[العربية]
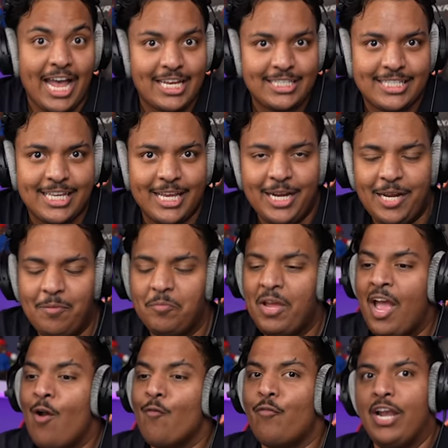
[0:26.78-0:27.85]
آيس كريم
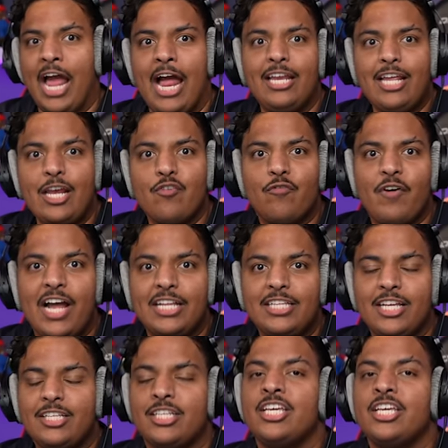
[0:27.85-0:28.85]
في الحلقة اللي فاتت